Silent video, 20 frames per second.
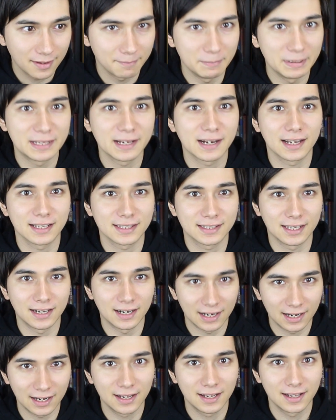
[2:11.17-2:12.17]
見たかった
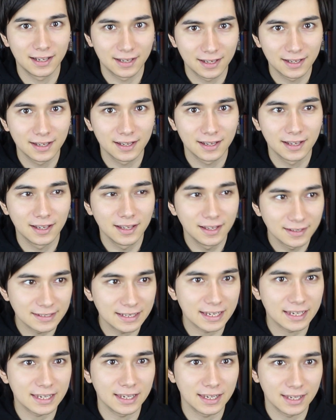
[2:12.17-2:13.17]
ら
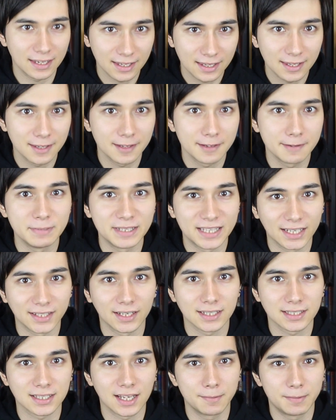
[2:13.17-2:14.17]
ぜひ見てく
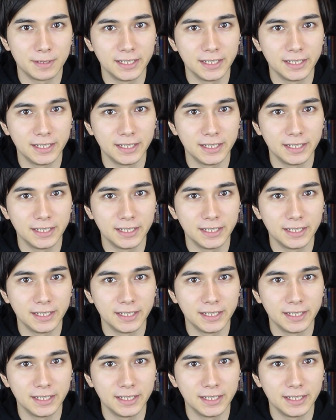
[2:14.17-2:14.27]
ださい。